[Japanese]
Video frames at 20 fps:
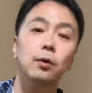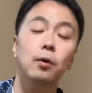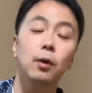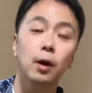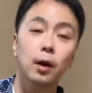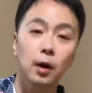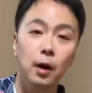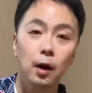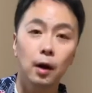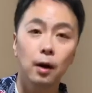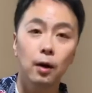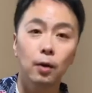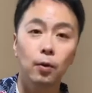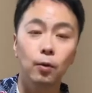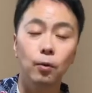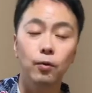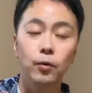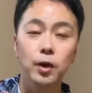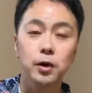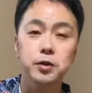が
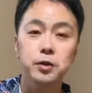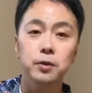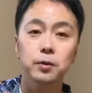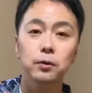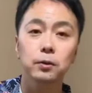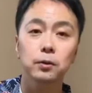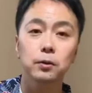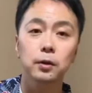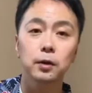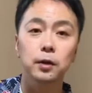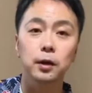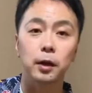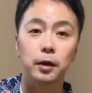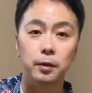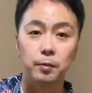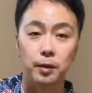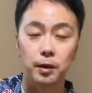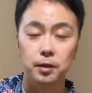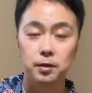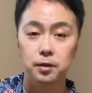同じ音になり
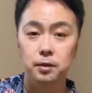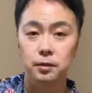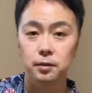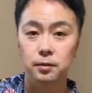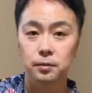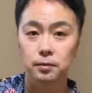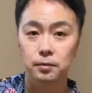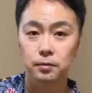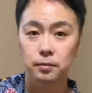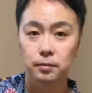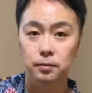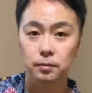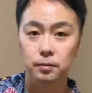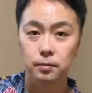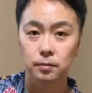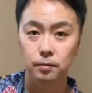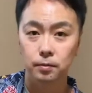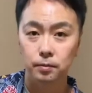ます5